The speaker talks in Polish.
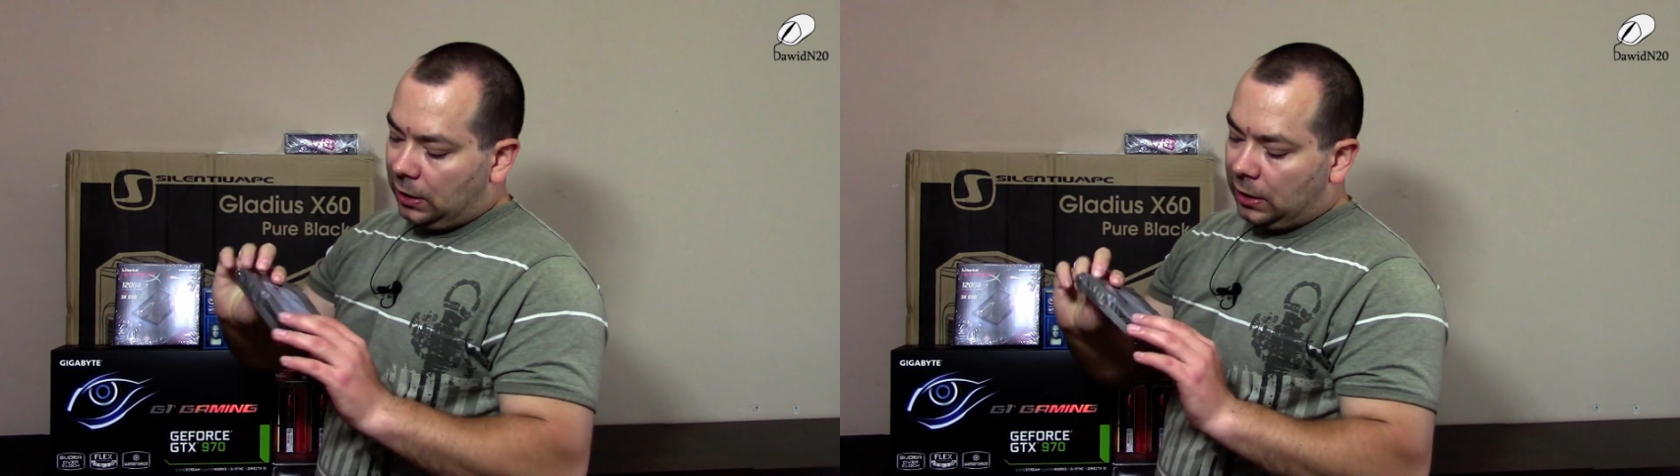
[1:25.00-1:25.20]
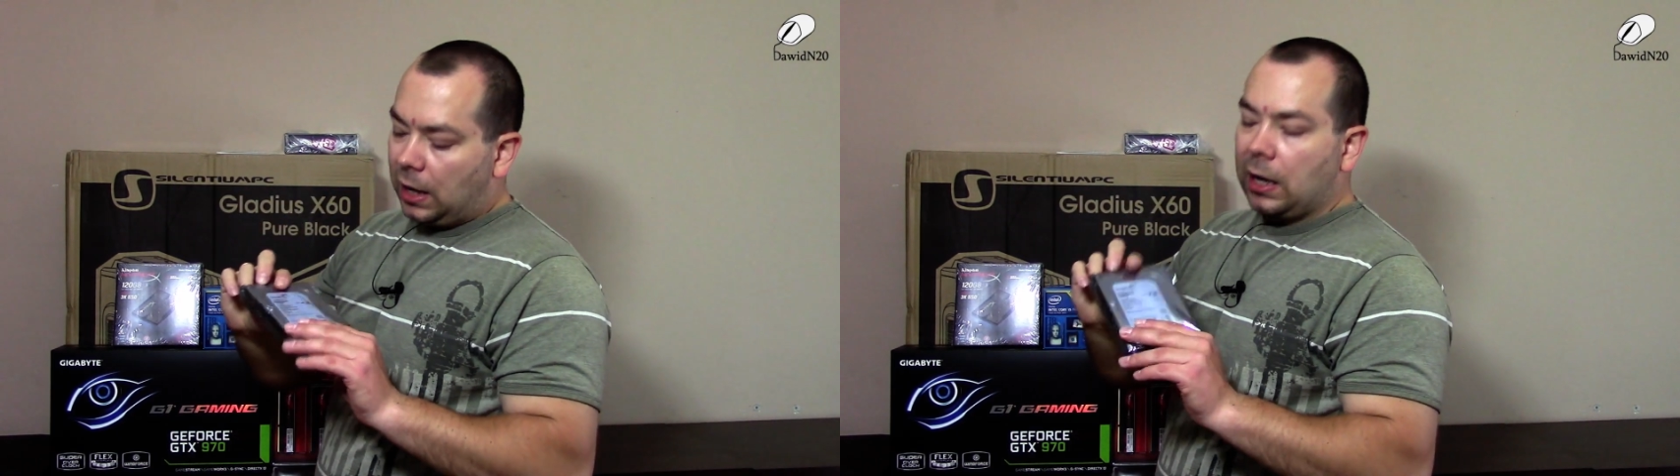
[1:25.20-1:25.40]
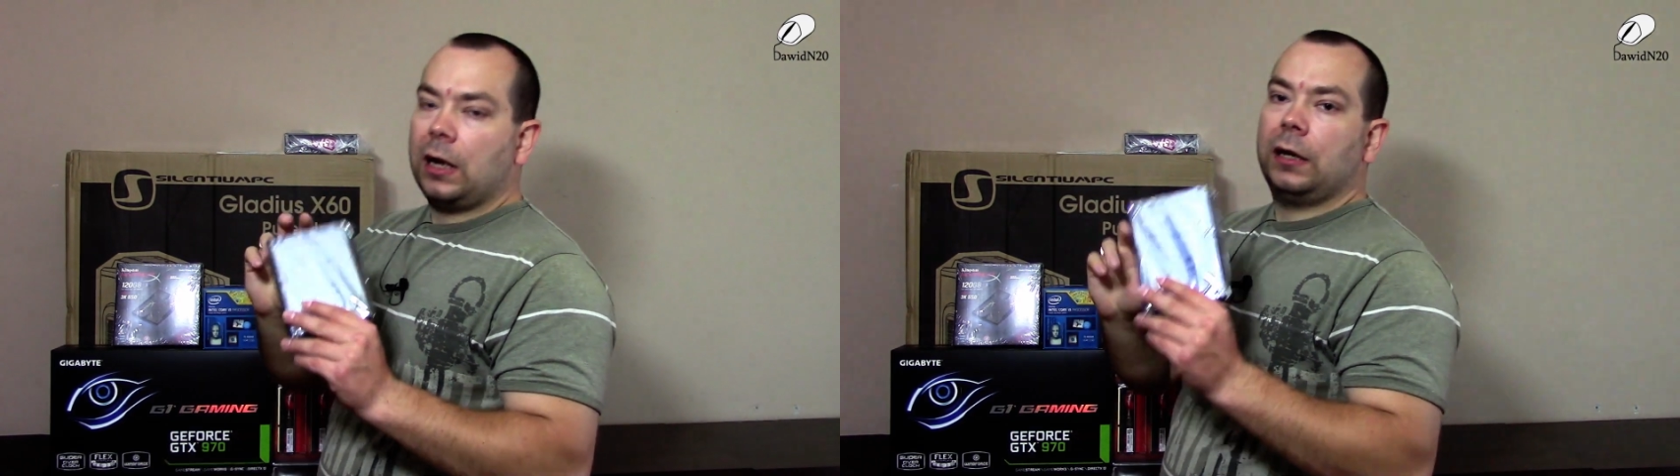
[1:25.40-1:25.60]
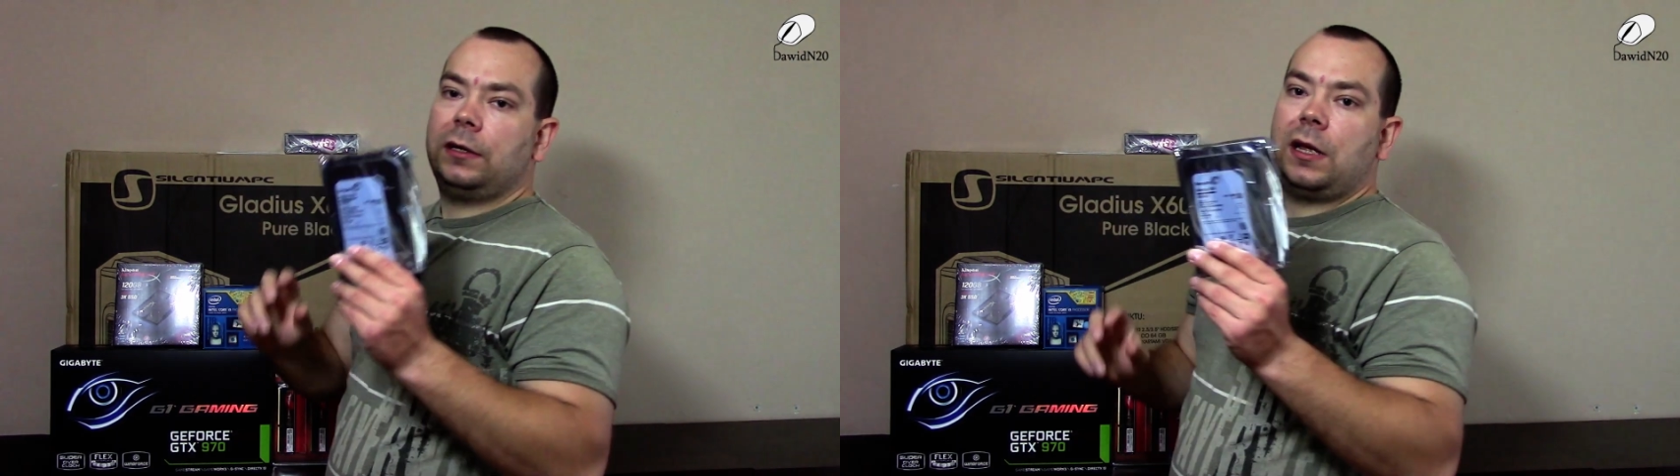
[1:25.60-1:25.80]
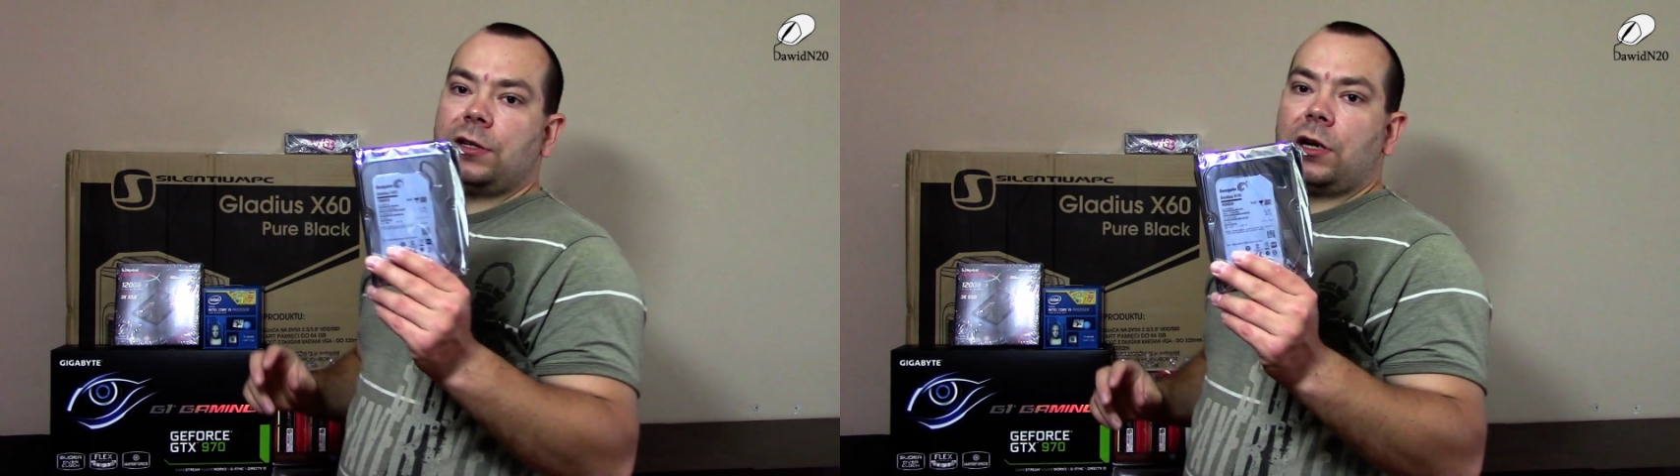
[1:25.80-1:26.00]
Na,
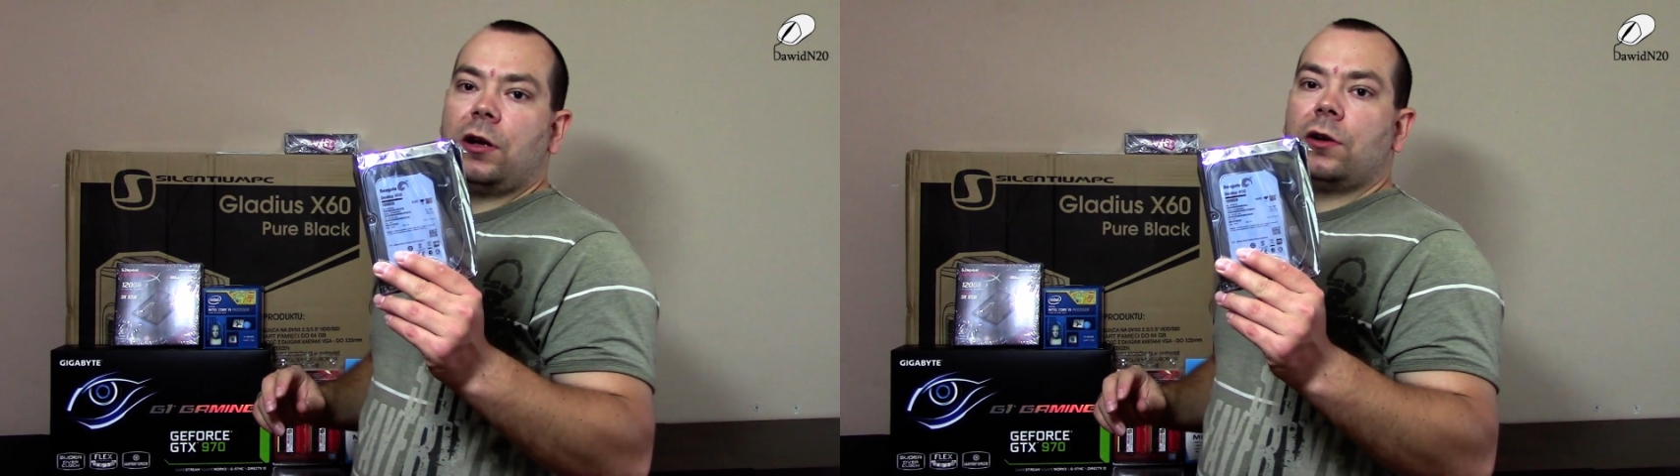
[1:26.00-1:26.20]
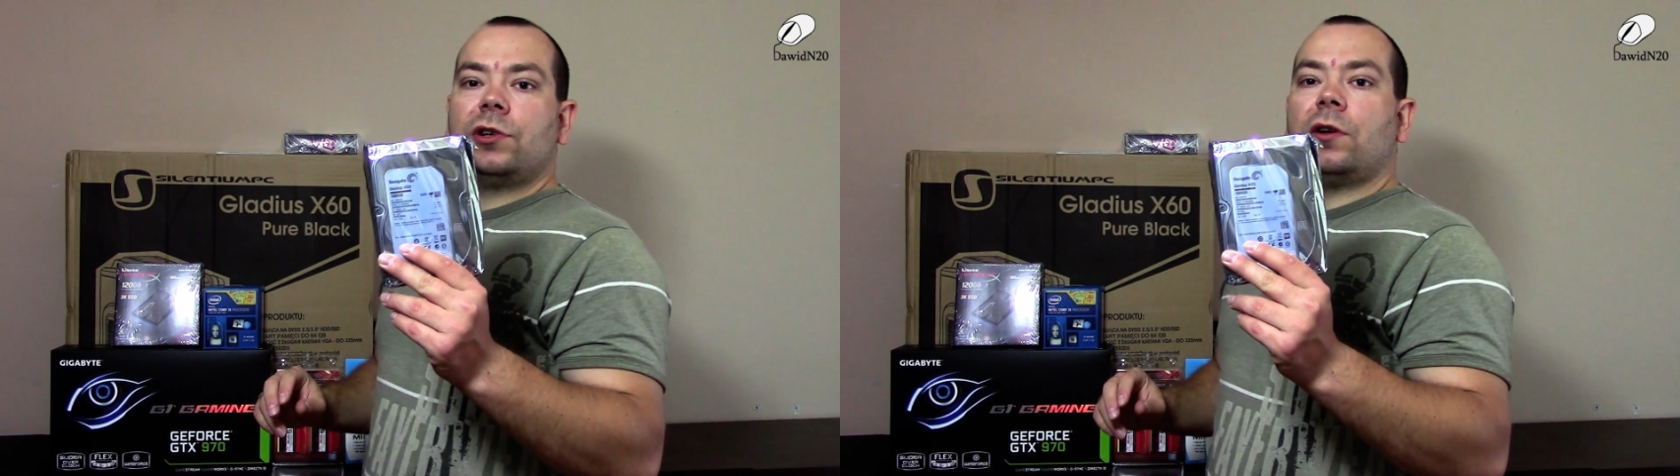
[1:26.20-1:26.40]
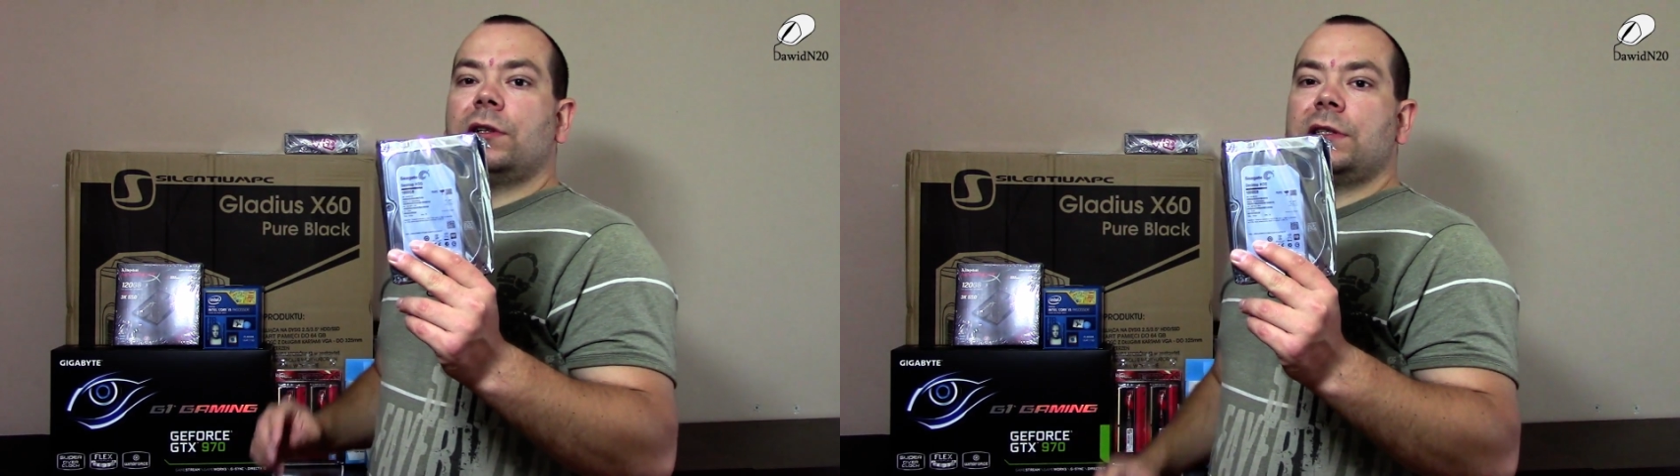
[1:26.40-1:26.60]
jeżeli chodzi o